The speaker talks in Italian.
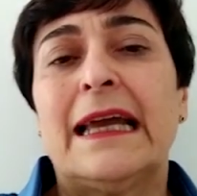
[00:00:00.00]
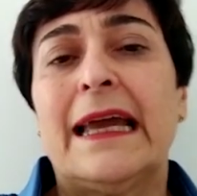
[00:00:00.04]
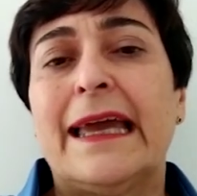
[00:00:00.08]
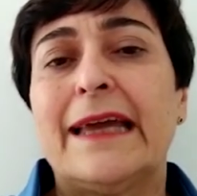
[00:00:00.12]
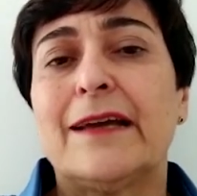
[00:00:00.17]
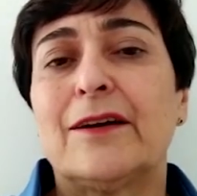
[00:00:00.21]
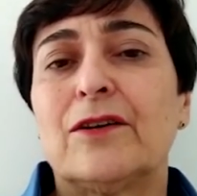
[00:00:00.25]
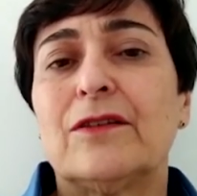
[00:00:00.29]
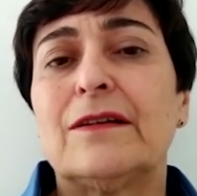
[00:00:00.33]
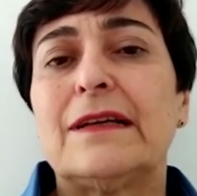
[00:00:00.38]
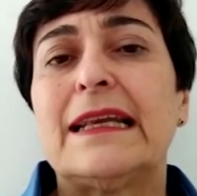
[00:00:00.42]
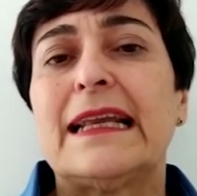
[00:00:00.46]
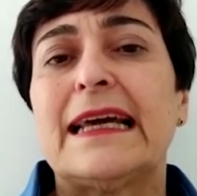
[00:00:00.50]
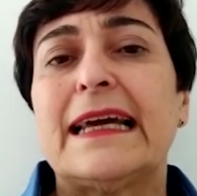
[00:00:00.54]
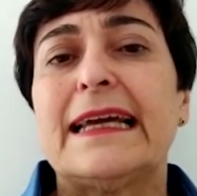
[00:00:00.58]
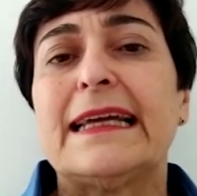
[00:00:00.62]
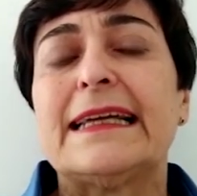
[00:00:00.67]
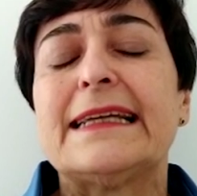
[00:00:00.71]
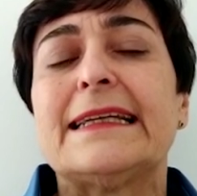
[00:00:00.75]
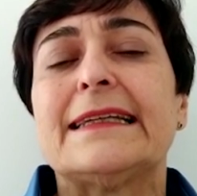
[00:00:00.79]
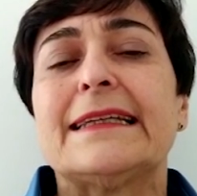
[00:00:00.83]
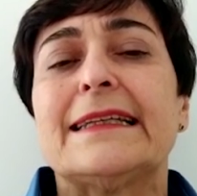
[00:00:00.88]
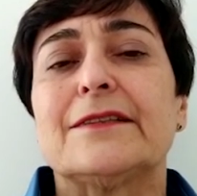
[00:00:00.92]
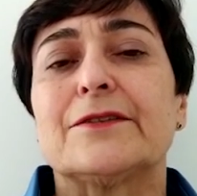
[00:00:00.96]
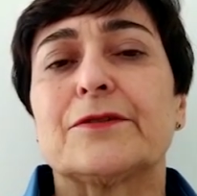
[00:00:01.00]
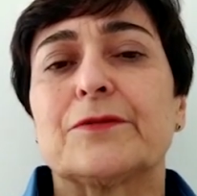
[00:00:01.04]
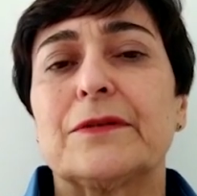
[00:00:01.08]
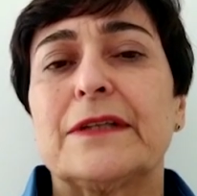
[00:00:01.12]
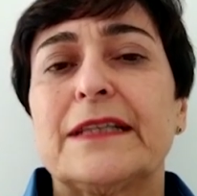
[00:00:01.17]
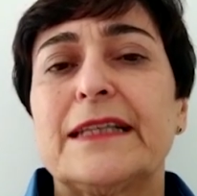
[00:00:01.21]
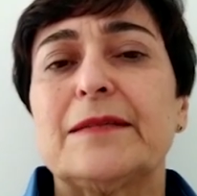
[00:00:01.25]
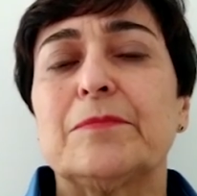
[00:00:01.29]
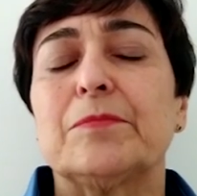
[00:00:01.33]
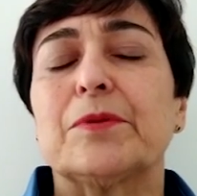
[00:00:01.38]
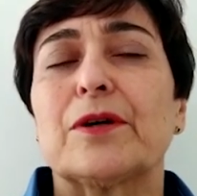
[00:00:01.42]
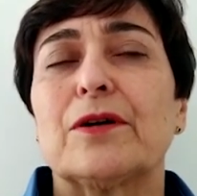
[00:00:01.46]
e con lei e il
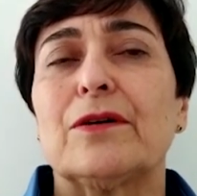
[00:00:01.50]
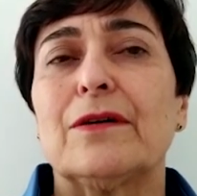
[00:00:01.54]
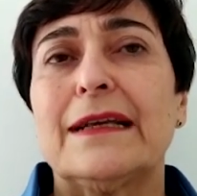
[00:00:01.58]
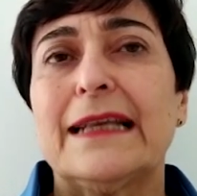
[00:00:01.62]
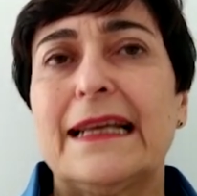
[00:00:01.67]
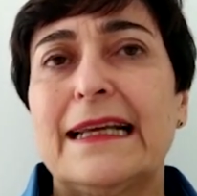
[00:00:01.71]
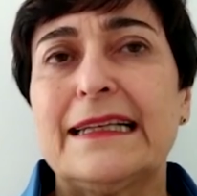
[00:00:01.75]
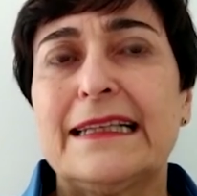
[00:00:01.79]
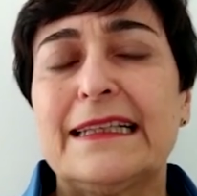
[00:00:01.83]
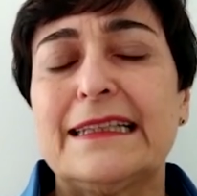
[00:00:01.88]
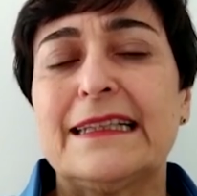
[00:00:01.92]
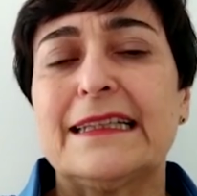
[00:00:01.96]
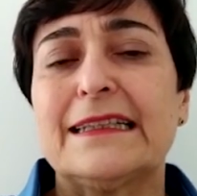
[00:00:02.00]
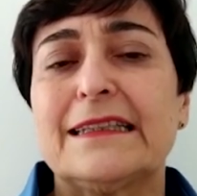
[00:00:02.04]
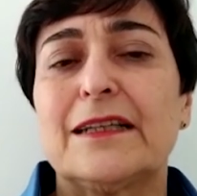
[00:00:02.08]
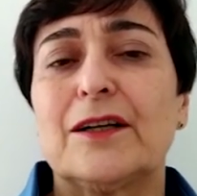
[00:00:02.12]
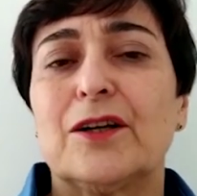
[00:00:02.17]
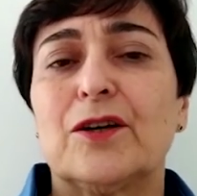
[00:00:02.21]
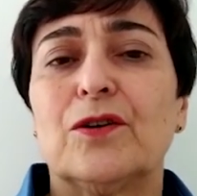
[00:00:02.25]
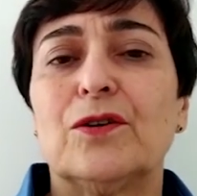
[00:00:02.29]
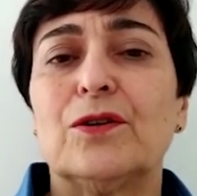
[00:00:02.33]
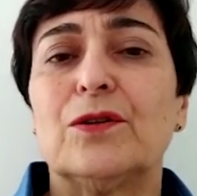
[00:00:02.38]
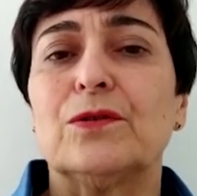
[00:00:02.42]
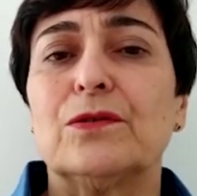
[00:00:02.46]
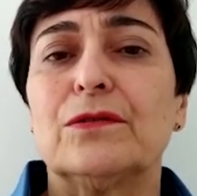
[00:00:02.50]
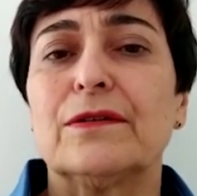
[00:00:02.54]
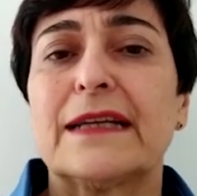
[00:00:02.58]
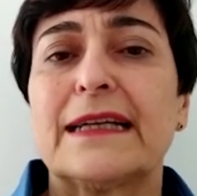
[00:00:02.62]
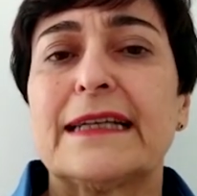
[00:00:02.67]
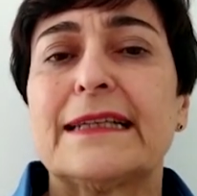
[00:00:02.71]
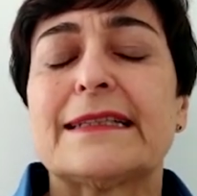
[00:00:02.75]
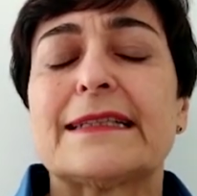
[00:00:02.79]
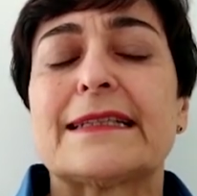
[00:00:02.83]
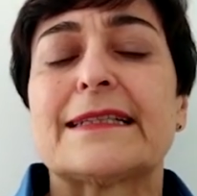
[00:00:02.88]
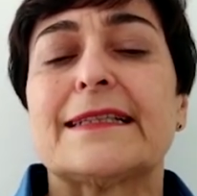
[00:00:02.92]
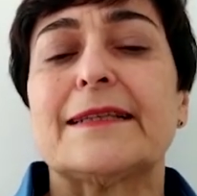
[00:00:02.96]
suo libro La linea del
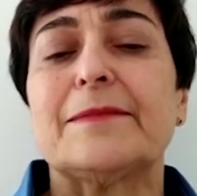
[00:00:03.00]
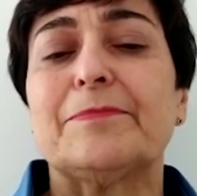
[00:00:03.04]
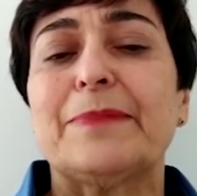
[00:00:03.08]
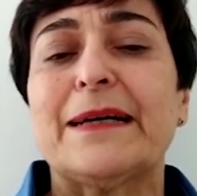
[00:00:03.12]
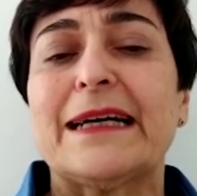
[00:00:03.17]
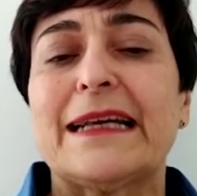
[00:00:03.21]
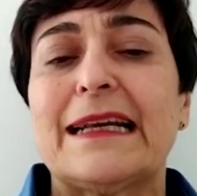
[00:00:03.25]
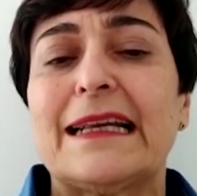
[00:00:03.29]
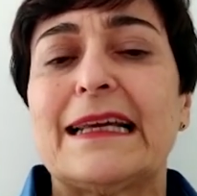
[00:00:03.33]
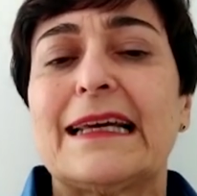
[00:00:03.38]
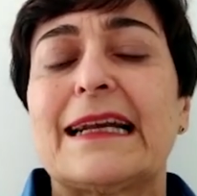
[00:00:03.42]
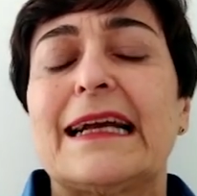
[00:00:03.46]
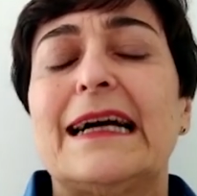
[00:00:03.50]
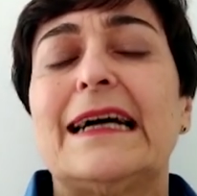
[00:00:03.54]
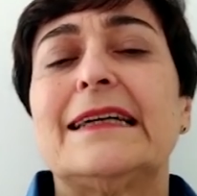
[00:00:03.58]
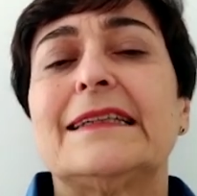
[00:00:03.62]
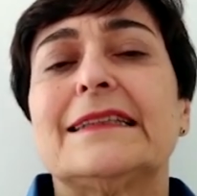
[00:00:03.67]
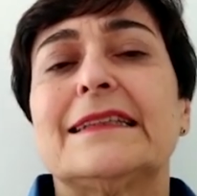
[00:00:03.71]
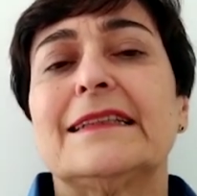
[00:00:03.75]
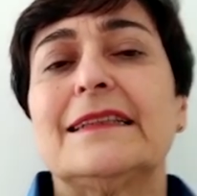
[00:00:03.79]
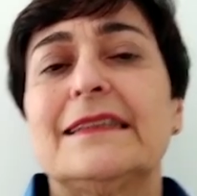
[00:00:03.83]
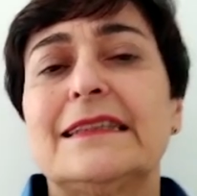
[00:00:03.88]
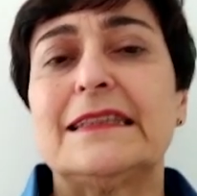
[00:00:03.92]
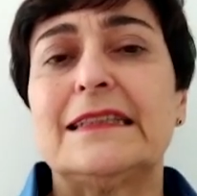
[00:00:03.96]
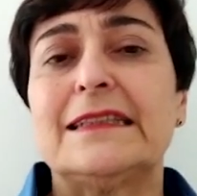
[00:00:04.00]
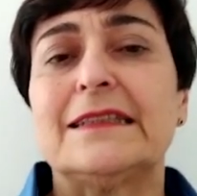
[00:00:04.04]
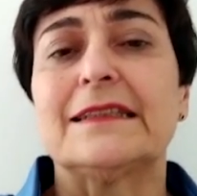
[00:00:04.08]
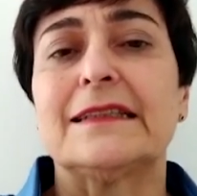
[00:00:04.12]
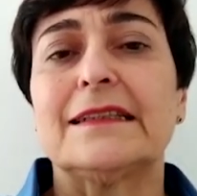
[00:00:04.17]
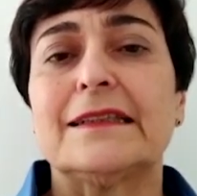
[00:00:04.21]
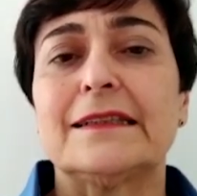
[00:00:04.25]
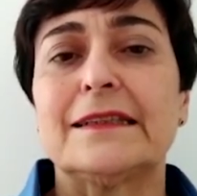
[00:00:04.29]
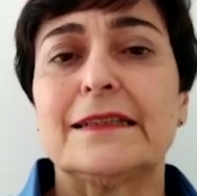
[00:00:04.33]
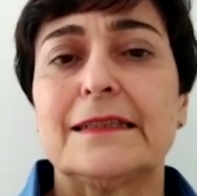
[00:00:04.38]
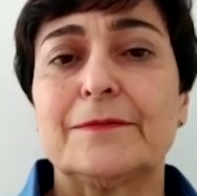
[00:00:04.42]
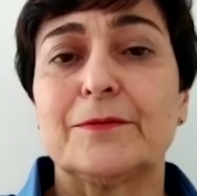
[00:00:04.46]
colore si parlerà di
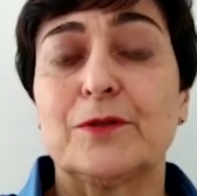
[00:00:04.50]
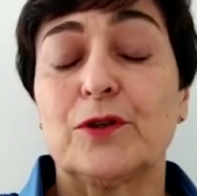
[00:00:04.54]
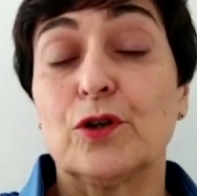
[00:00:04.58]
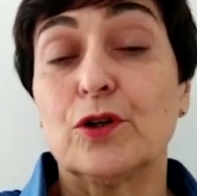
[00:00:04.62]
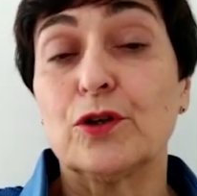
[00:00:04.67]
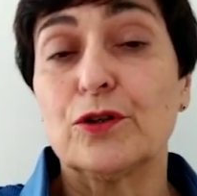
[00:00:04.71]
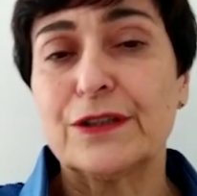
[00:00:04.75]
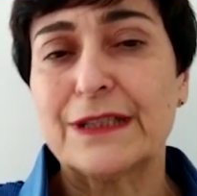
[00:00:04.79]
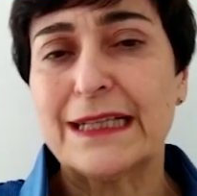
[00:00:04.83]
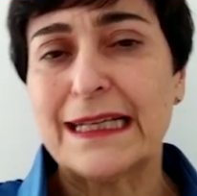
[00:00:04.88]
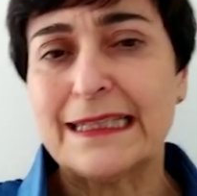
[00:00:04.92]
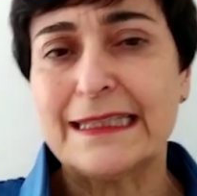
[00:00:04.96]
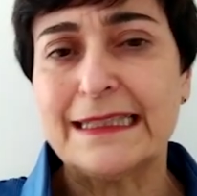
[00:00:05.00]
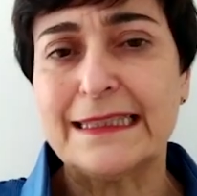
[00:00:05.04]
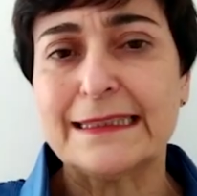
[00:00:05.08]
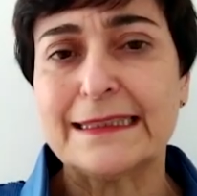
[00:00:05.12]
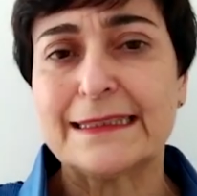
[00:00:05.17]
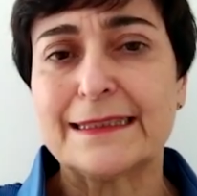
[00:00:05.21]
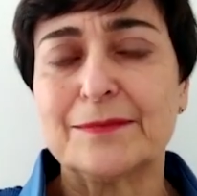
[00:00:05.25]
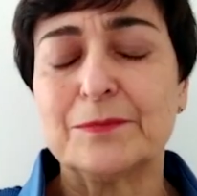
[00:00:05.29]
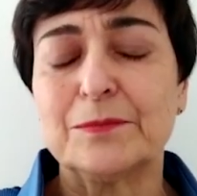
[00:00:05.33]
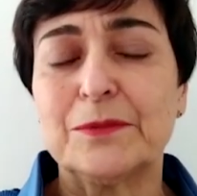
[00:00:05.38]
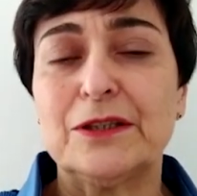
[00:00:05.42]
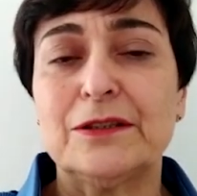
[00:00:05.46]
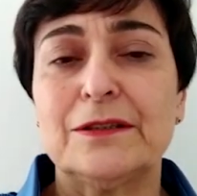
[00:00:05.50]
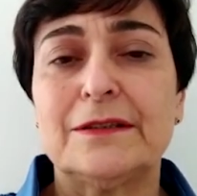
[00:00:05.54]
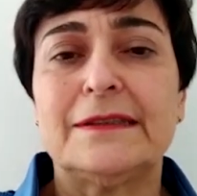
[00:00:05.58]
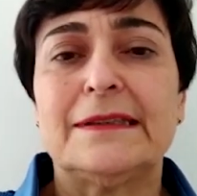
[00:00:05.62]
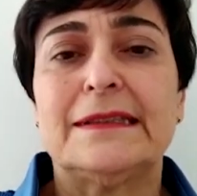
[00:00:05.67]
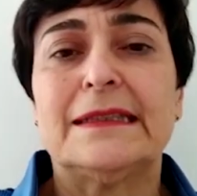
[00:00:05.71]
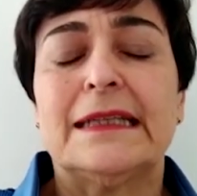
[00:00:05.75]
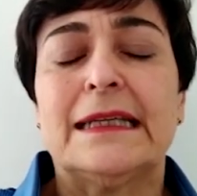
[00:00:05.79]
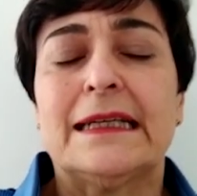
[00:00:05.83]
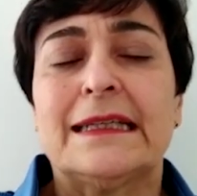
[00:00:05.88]
eh, colonialismo,